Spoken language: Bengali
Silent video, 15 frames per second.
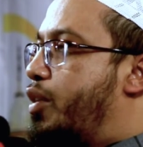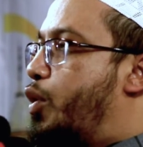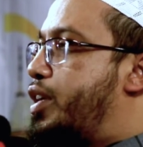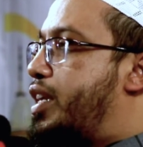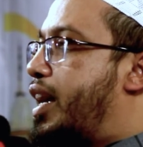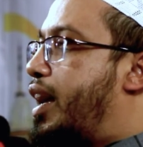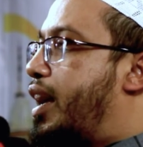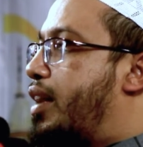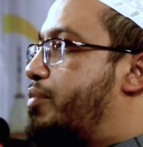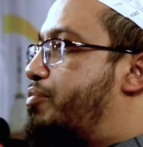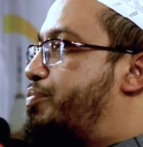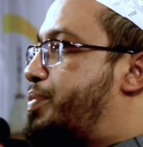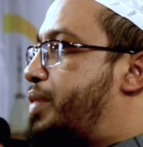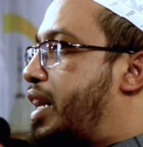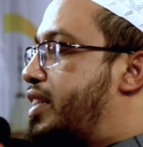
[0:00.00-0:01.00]
ওইটা
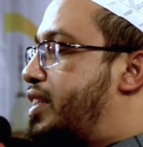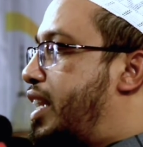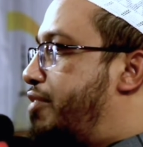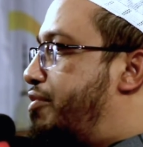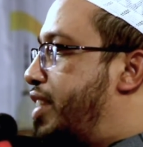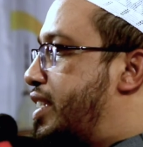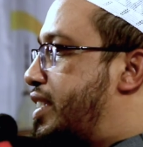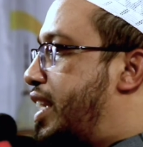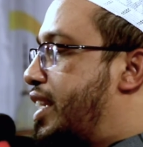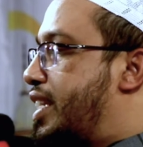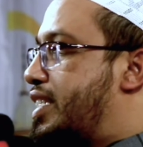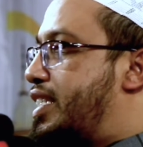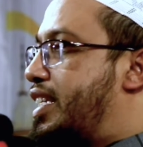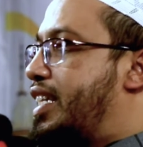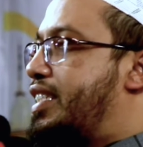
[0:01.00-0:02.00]
তাকদিরে ফেরেশতার
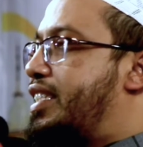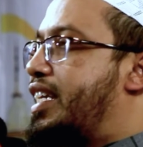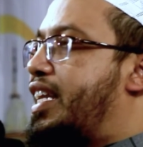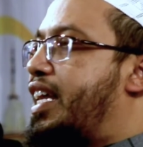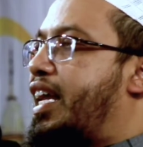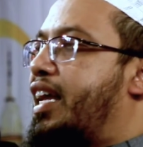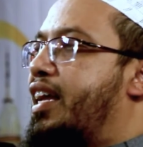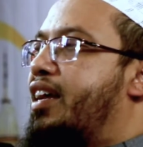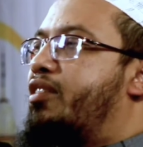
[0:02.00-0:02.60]
কাছ থেকে জেনে